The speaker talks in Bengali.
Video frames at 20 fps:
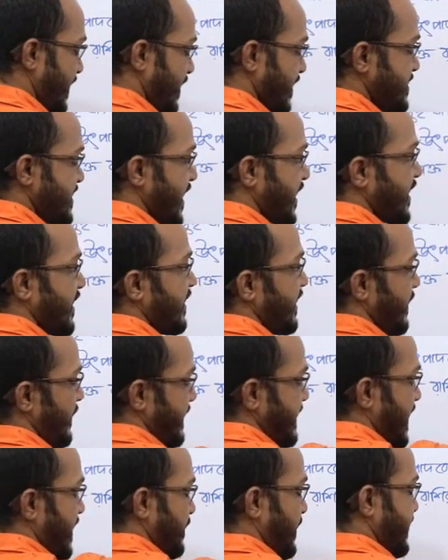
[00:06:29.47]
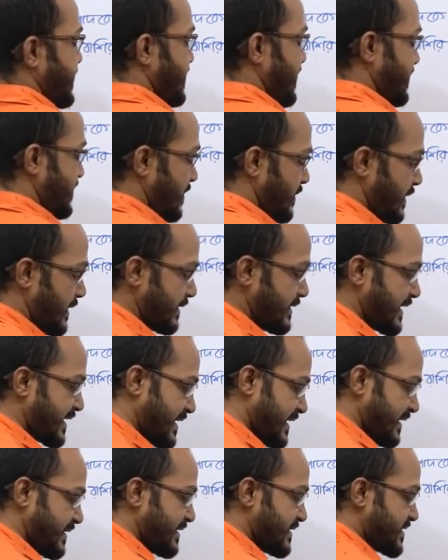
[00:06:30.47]
এখানে জায়গা নেই আমি ডান পাশে এটা
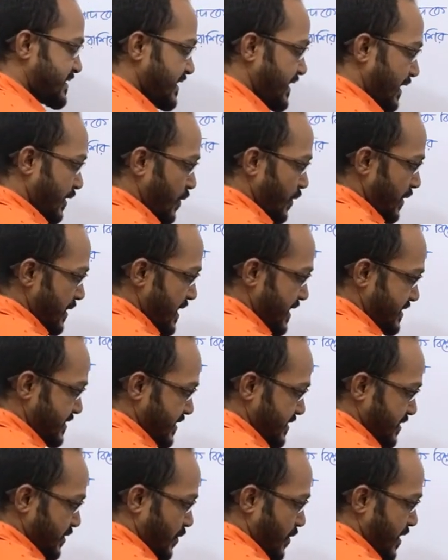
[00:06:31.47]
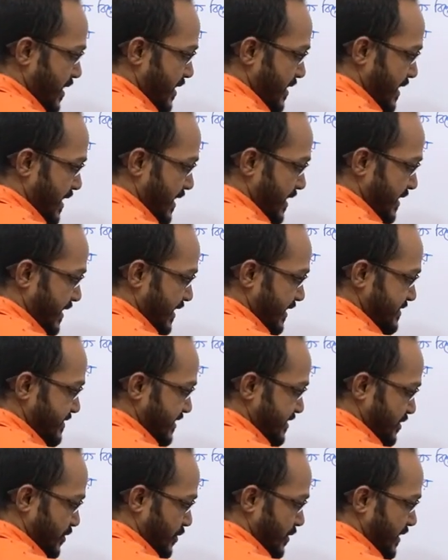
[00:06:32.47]
দেখিয়ে দিচ্ছি দেখো এক্স স্কোয়ার আর এক্স
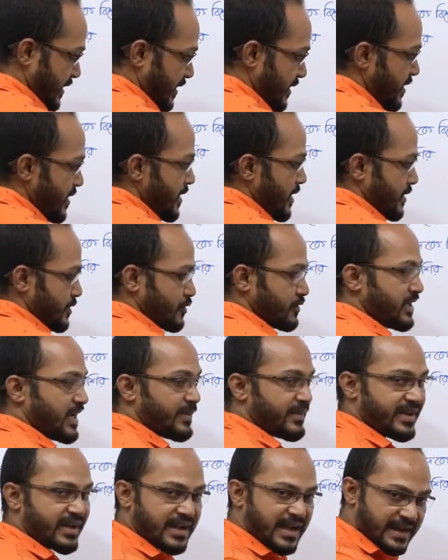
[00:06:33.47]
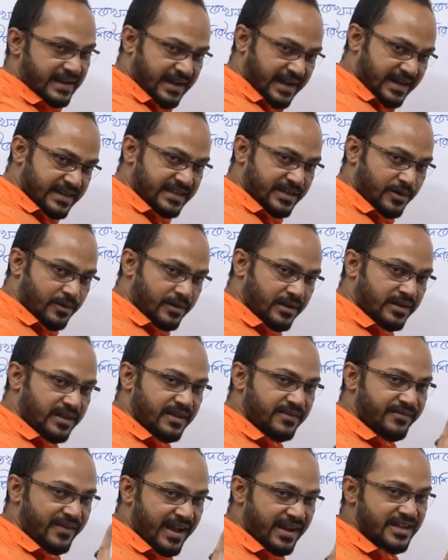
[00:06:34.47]
স্কোয়ার যদি আমরা কাটাকাটি করে
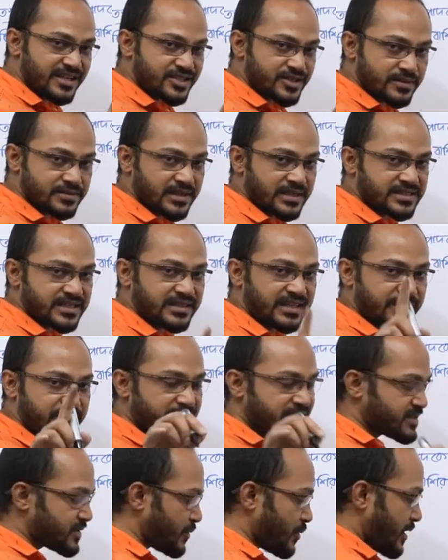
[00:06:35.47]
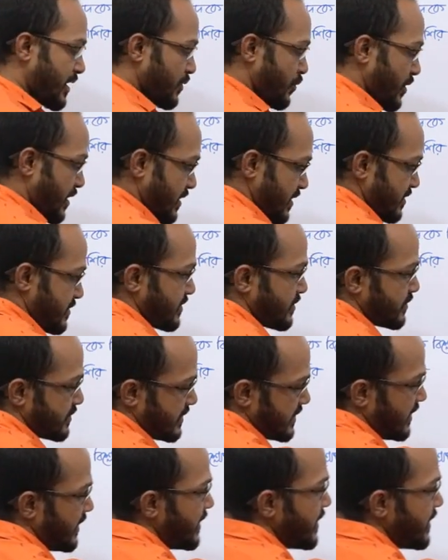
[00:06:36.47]
দিই ভ্যানিশ হয়ে যাচ্ছে দ্যাট মিন্স ওয়ান ওয়ান ইন্টু থ্রি